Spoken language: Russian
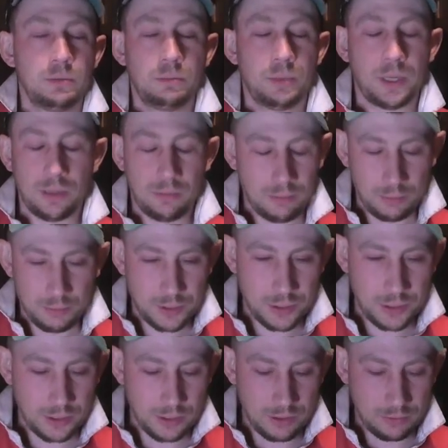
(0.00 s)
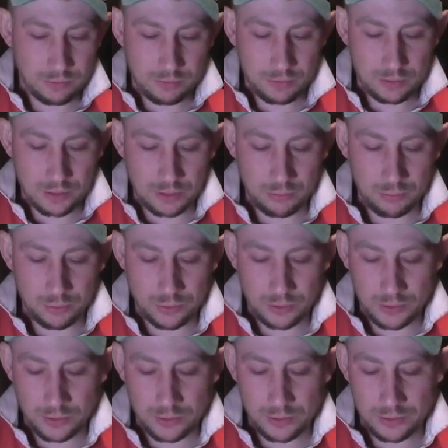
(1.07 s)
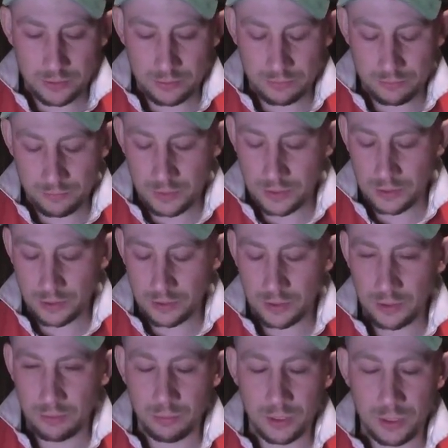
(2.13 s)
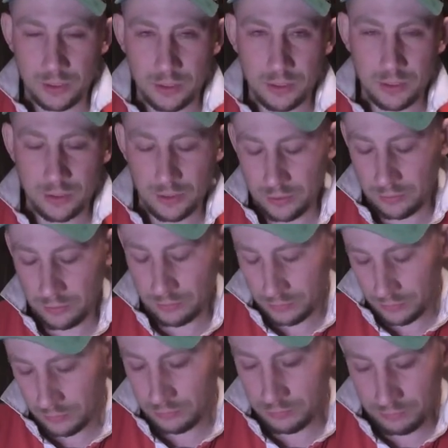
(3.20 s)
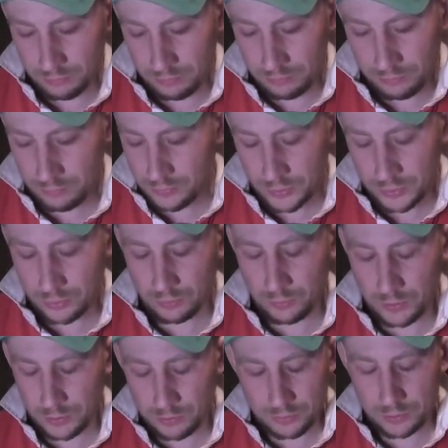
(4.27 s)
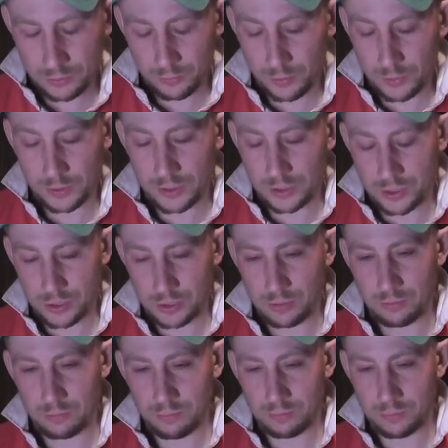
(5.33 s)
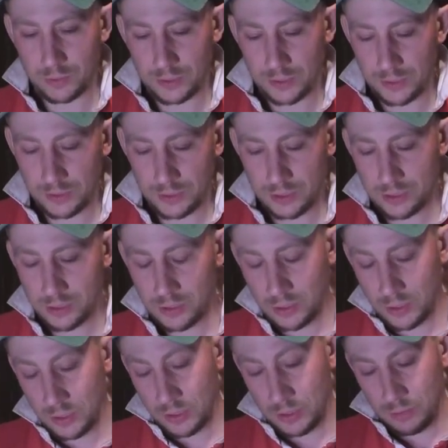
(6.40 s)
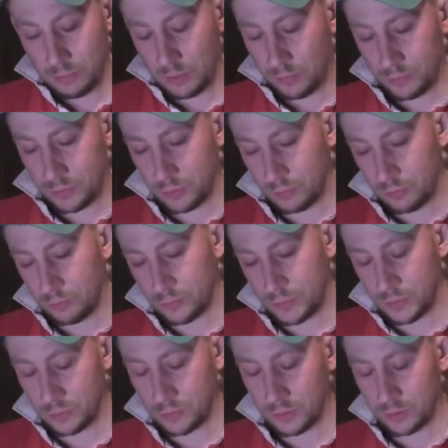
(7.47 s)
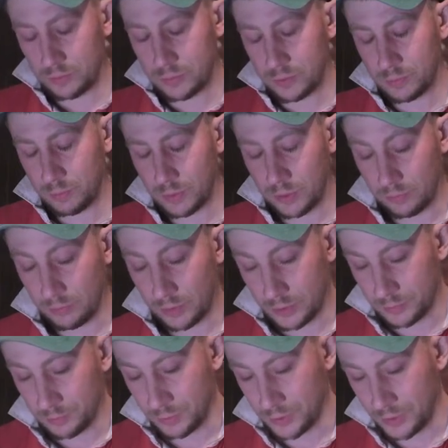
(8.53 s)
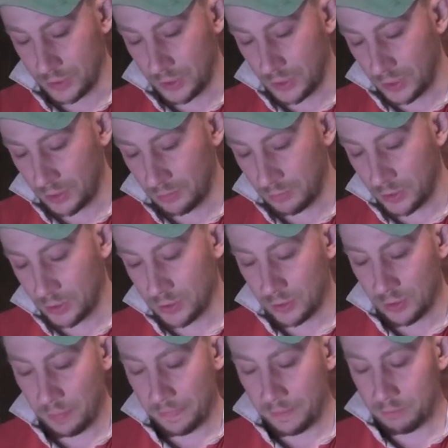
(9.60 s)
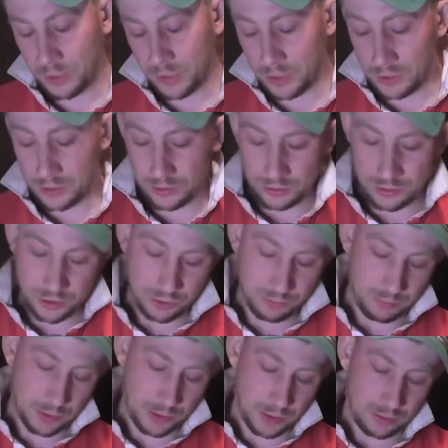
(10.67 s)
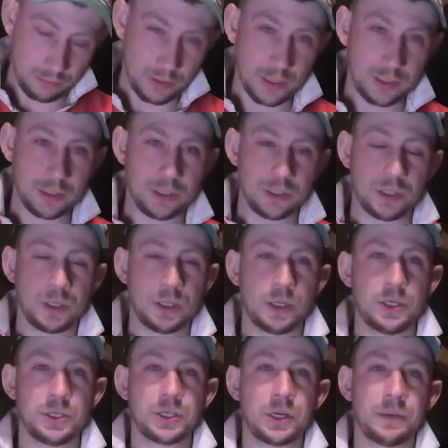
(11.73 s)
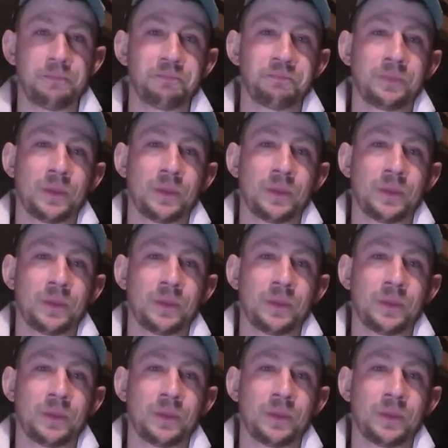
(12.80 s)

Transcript: Прям вообще, как будто они никогда не бродили, и вот супер, супер начали подходить. Прям все, все, все покрывалось пузырями, приходилось чуть прикрывать наши крышки.